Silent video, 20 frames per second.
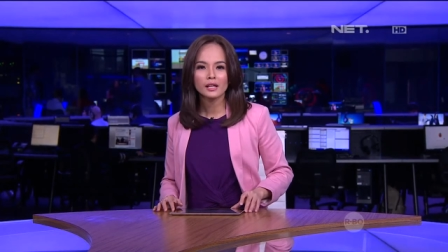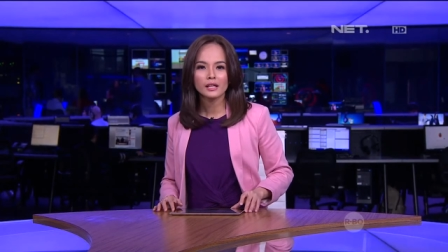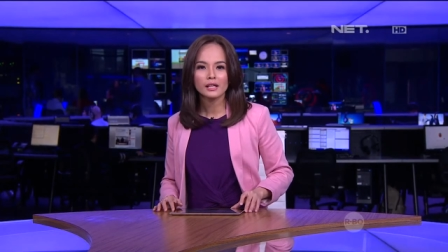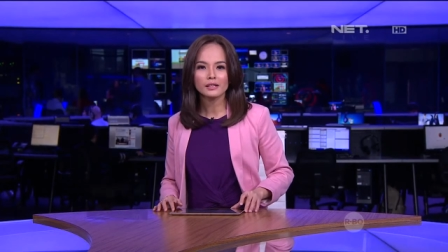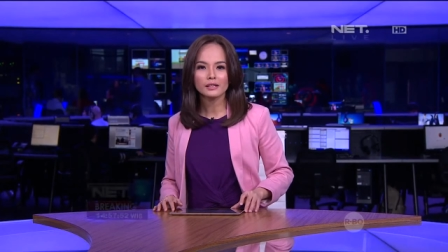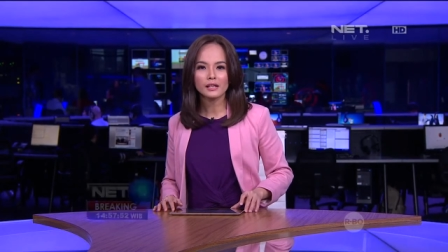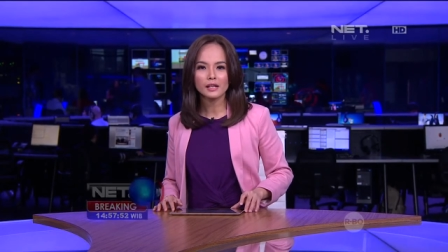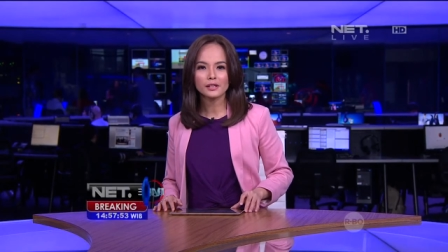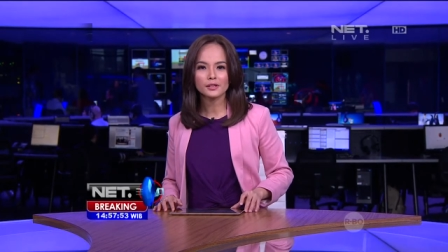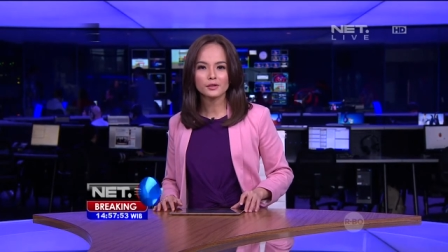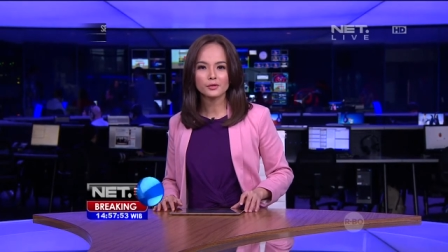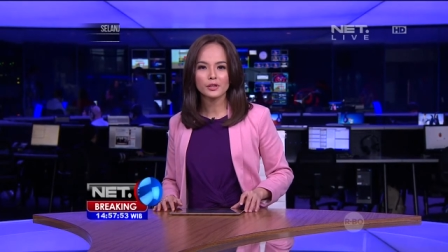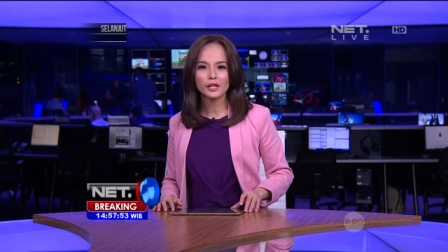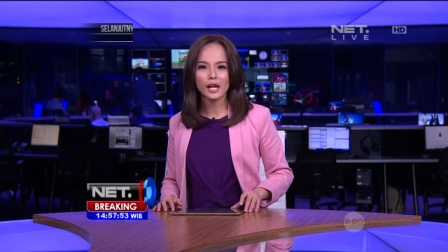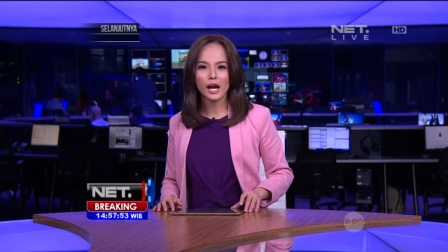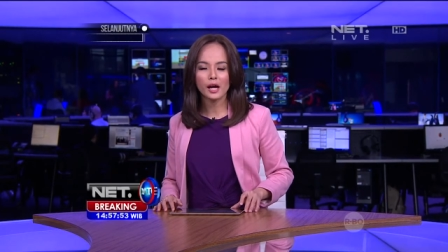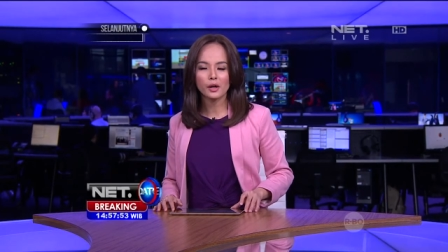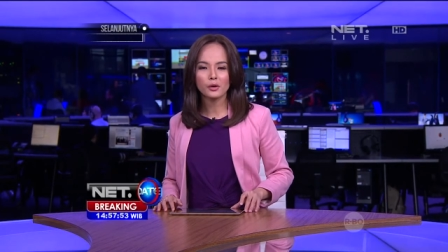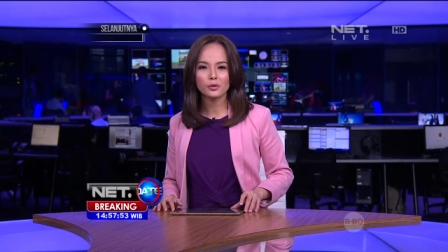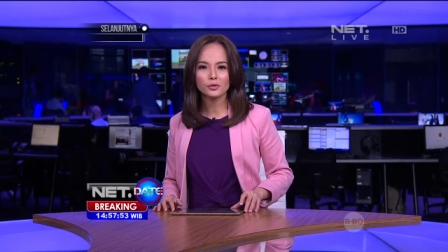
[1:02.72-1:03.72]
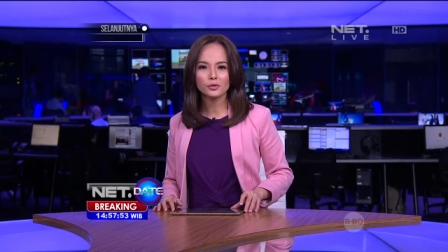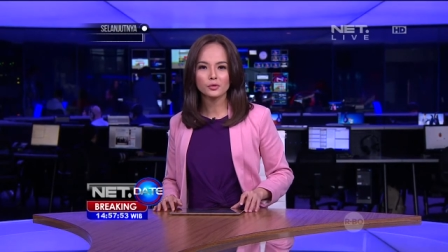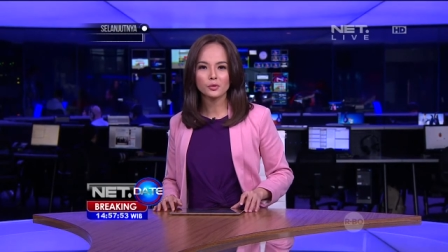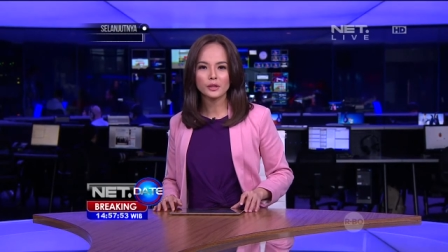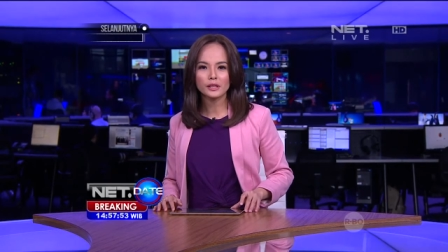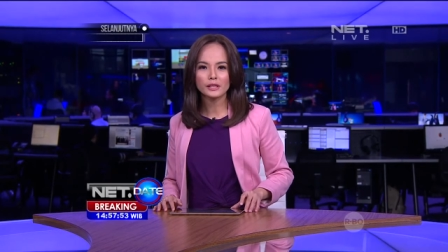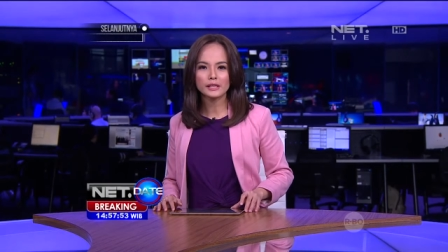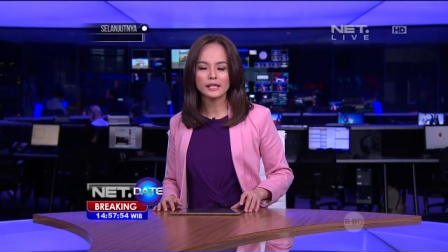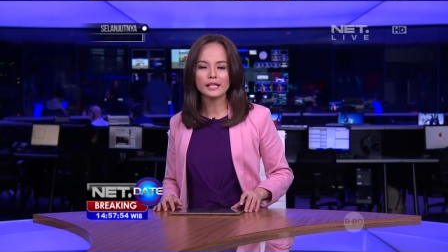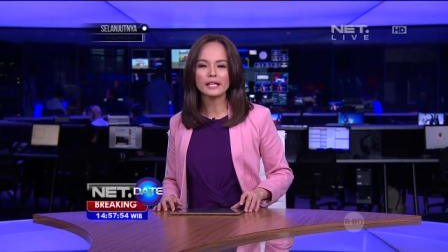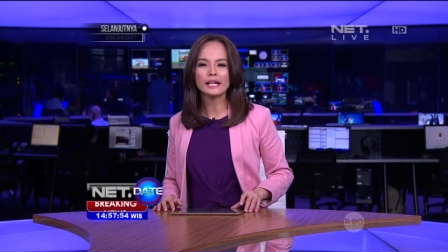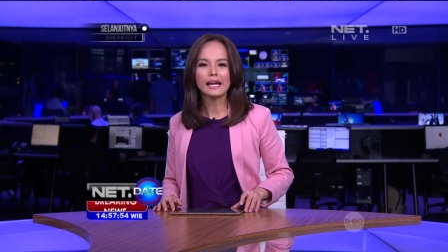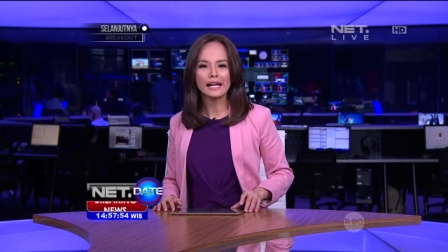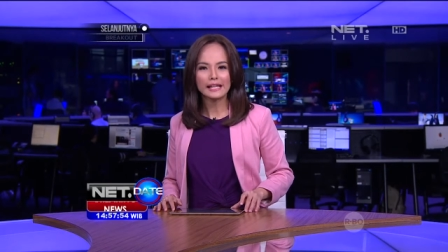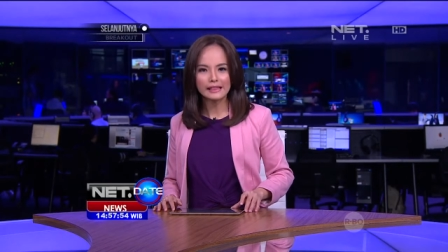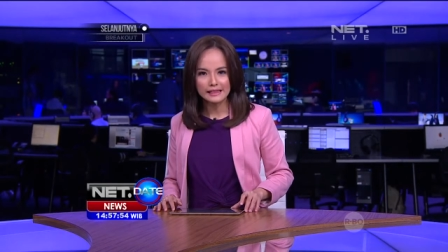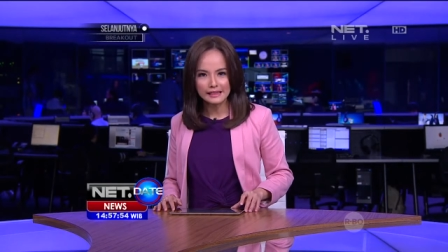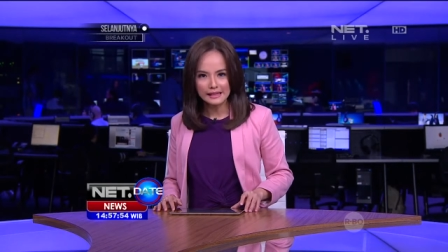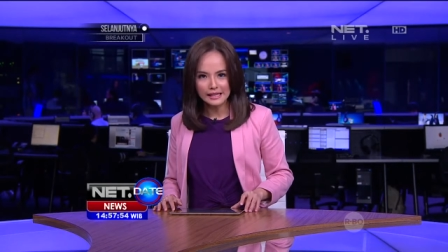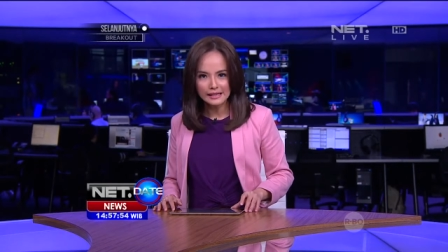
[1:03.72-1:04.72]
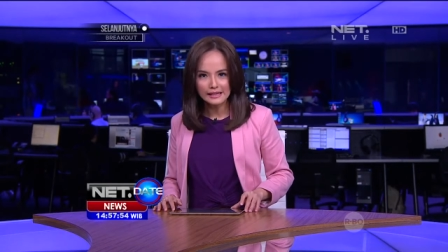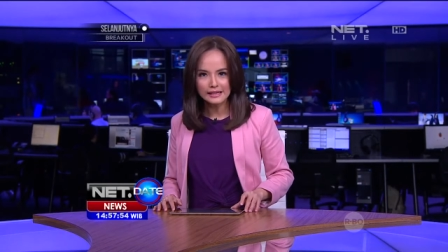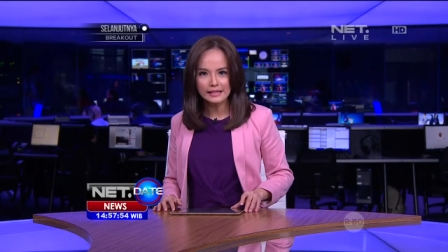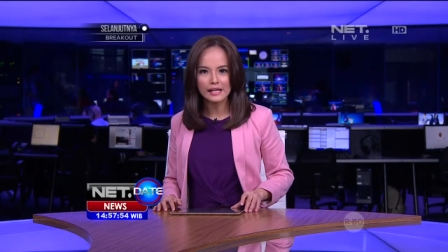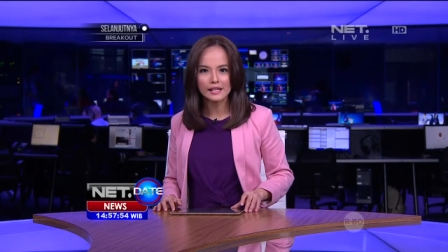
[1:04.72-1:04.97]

Ya, selain itu di akun Twitter @net